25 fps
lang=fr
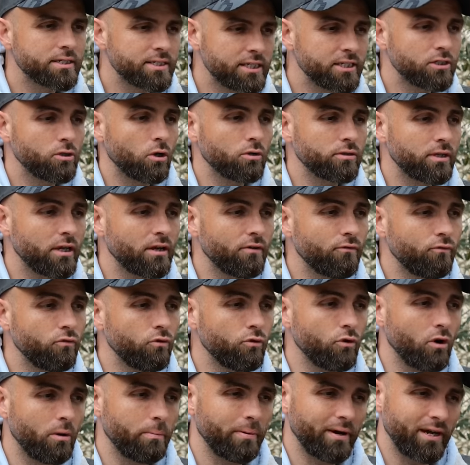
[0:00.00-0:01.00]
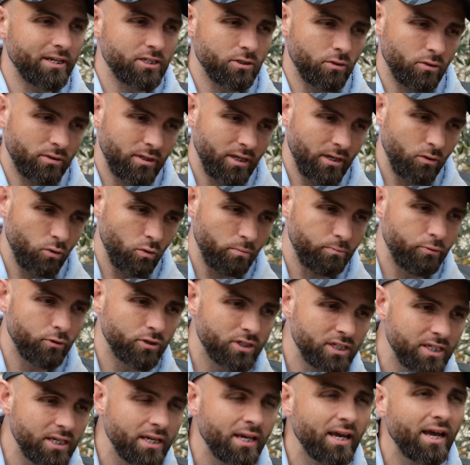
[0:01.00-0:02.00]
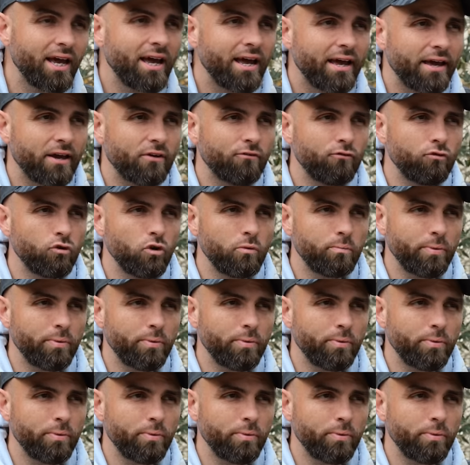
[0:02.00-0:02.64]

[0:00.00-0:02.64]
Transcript: Si tant que vous lui en présentez de petits et que vous lui